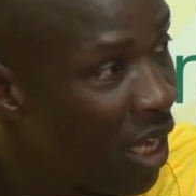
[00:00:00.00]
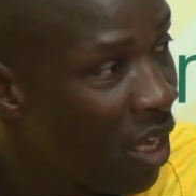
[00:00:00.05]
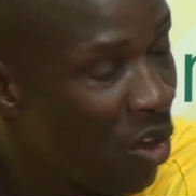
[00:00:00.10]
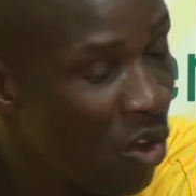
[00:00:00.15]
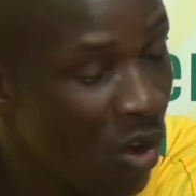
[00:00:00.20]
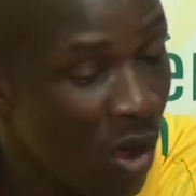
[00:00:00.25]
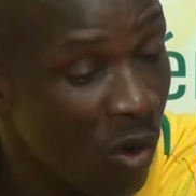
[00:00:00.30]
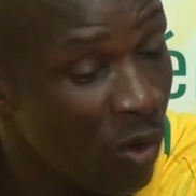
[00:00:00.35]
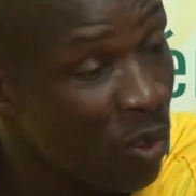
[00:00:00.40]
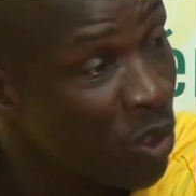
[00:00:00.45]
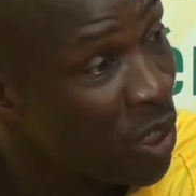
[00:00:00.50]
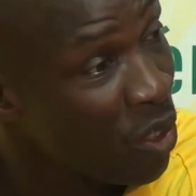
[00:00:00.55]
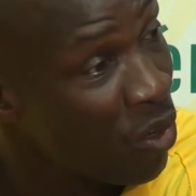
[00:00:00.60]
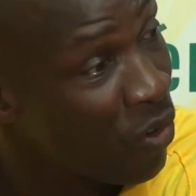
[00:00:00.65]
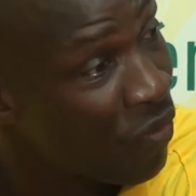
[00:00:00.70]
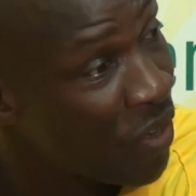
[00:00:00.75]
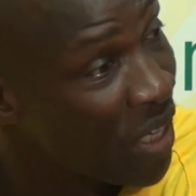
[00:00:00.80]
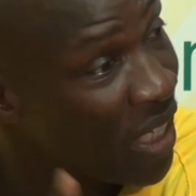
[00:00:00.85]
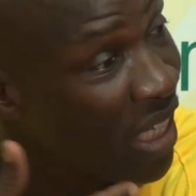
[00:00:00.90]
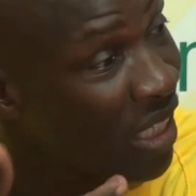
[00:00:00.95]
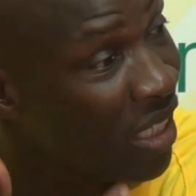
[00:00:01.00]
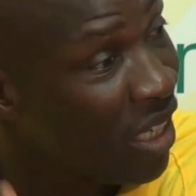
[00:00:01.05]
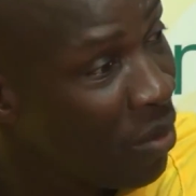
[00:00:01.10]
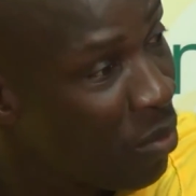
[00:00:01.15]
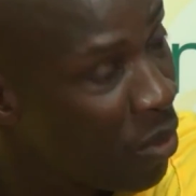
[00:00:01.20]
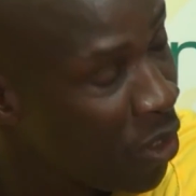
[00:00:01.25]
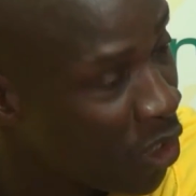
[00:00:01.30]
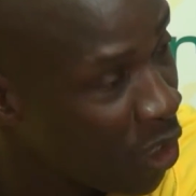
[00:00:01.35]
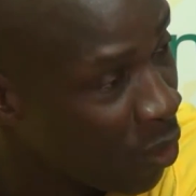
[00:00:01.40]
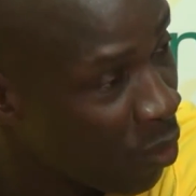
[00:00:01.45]
Euh, aussi on fait des
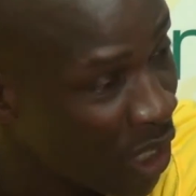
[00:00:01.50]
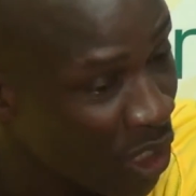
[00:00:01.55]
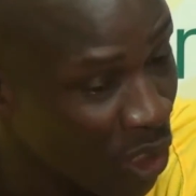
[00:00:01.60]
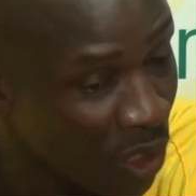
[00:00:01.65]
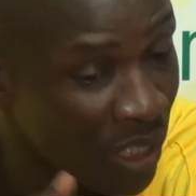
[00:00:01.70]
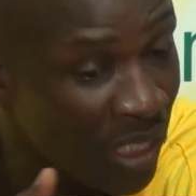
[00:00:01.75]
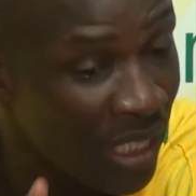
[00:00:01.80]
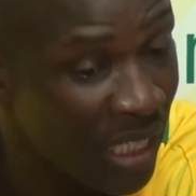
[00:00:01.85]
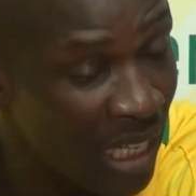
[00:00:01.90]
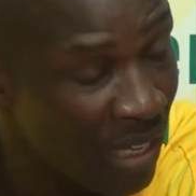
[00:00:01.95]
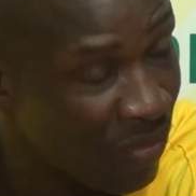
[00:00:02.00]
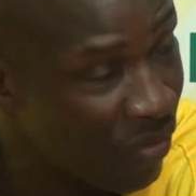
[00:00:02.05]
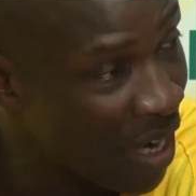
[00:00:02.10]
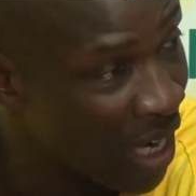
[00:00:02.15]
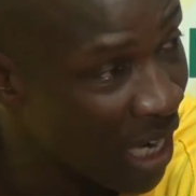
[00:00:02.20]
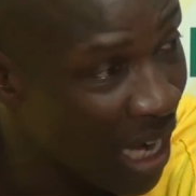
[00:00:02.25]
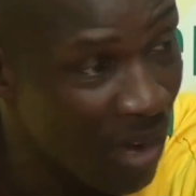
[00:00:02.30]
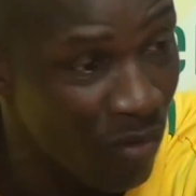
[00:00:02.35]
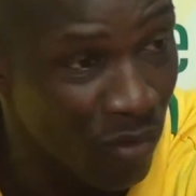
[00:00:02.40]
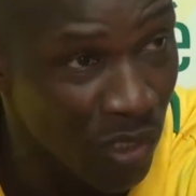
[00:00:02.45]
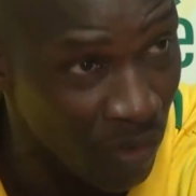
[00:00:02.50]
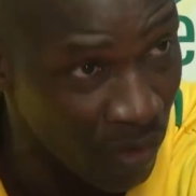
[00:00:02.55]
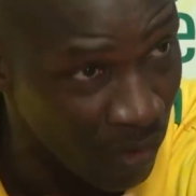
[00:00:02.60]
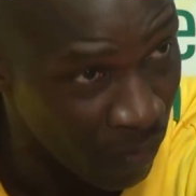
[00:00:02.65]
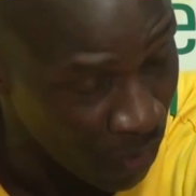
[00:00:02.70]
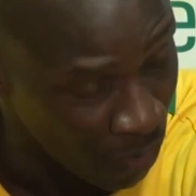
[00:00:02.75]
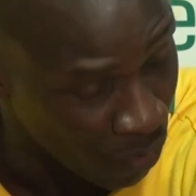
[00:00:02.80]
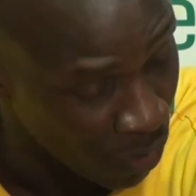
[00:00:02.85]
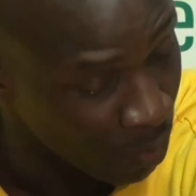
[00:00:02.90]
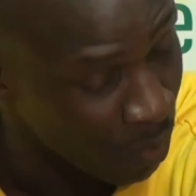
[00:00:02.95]
tribunes Moi, je le dis des fois, quand vous avez
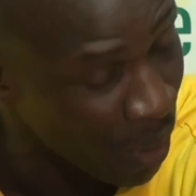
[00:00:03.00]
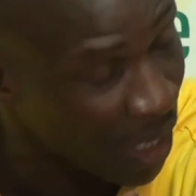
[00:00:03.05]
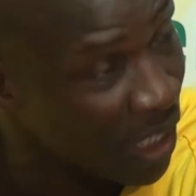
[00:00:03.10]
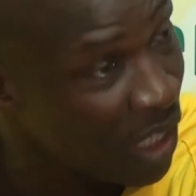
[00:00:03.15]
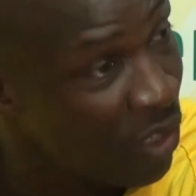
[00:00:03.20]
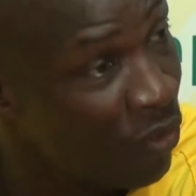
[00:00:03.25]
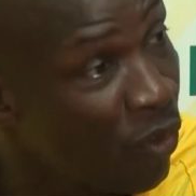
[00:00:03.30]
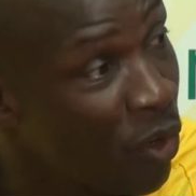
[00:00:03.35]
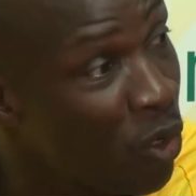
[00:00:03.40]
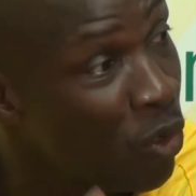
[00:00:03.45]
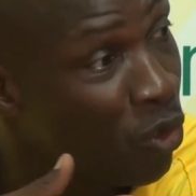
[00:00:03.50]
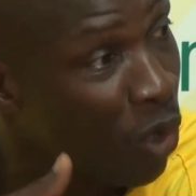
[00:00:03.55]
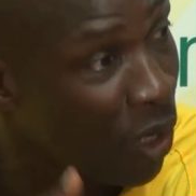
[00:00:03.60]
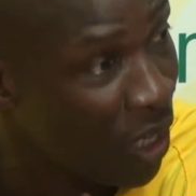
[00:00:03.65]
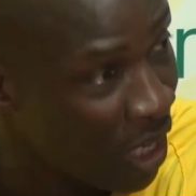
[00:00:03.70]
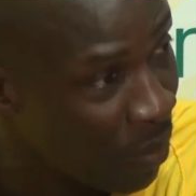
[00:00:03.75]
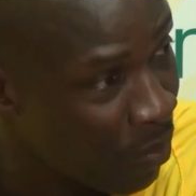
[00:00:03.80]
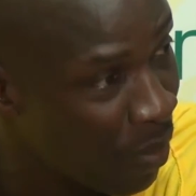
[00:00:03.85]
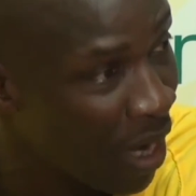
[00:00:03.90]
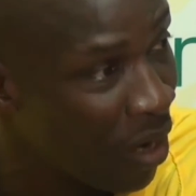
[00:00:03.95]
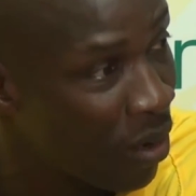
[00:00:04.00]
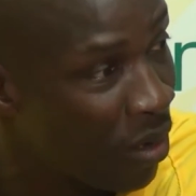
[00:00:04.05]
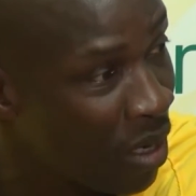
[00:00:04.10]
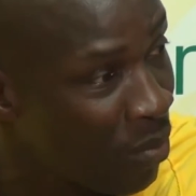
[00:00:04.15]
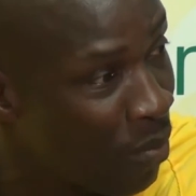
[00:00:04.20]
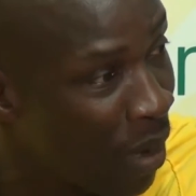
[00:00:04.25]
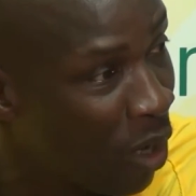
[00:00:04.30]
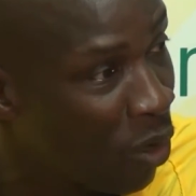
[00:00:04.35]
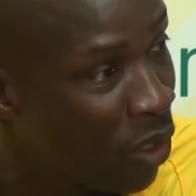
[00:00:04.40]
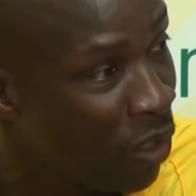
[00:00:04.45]
vu votre partenaire, il faut lui donner le,
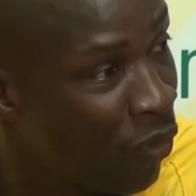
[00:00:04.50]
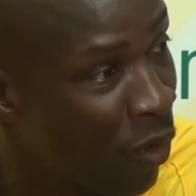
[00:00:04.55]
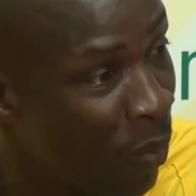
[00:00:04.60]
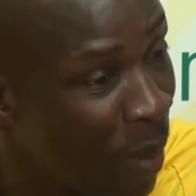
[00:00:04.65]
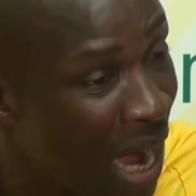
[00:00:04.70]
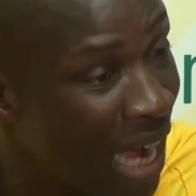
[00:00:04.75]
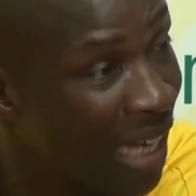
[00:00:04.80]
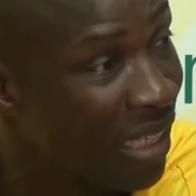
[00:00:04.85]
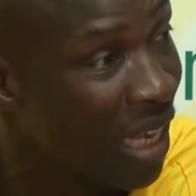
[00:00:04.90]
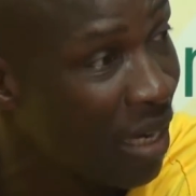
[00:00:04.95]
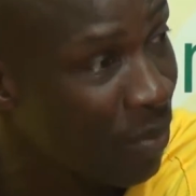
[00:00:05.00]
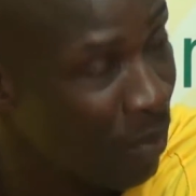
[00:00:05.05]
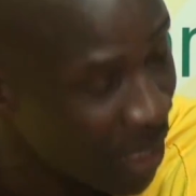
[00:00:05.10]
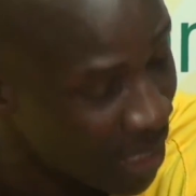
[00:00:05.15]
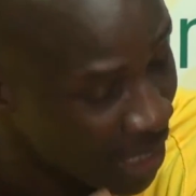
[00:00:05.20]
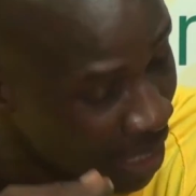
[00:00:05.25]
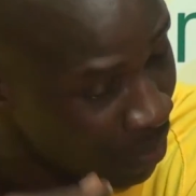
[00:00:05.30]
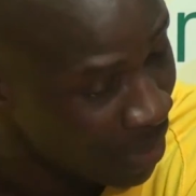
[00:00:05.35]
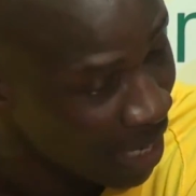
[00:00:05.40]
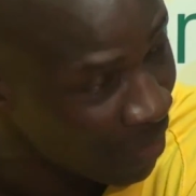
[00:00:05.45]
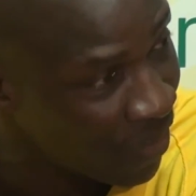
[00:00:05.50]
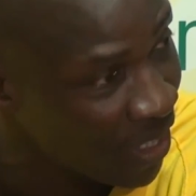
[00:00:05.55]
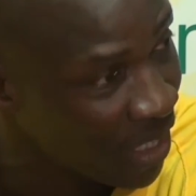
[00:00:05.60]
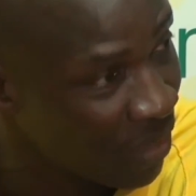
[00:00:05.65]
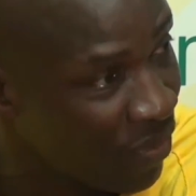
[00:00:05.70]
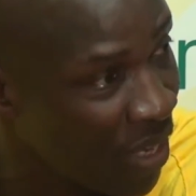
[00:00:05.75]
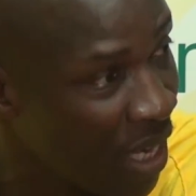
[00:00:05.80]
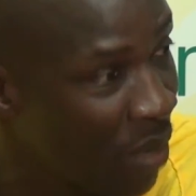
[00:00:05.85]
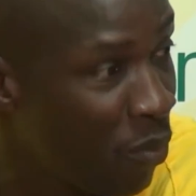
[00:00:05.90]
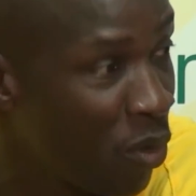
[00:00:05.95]
ballon. Il ne faut pas attendre, par exemple, l'adversaire
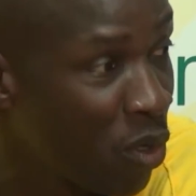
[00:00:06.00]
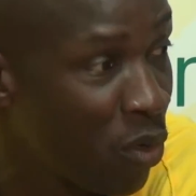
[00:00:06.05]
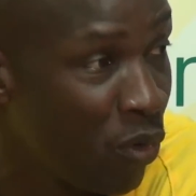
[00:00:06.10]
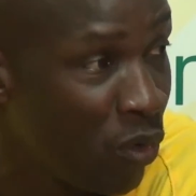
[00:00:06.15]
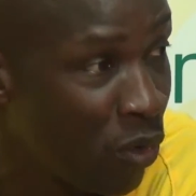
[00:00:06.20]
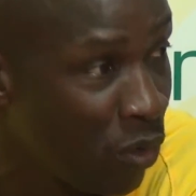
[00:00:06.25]
vienne pour,